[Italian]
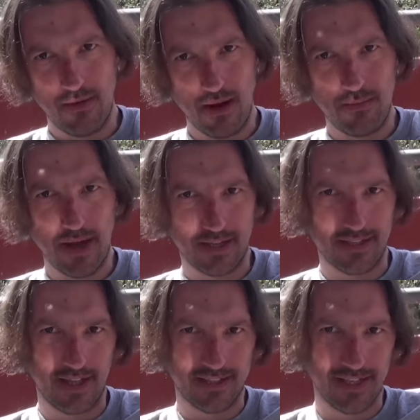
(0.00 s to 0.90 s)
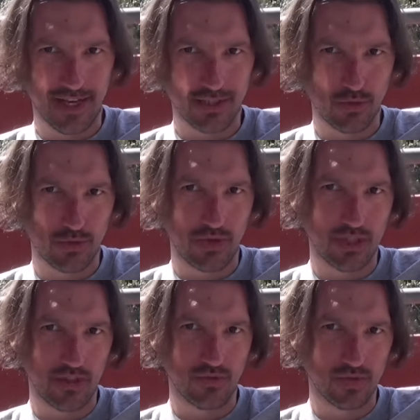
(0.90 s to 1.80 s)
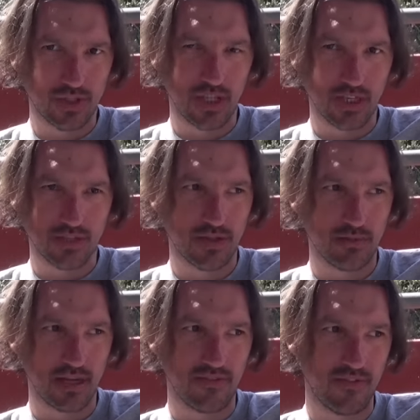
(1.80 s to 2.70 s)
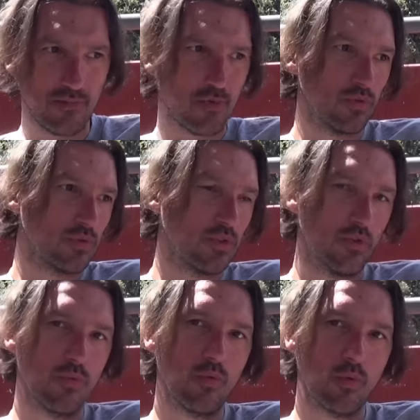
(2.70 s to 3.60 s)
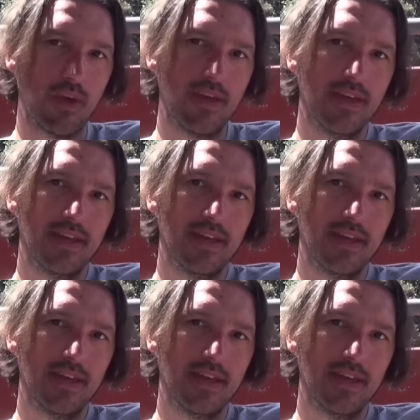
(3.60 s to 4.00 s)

è una marca da tenere assolutamente in considerazione perché fa prodotti comunque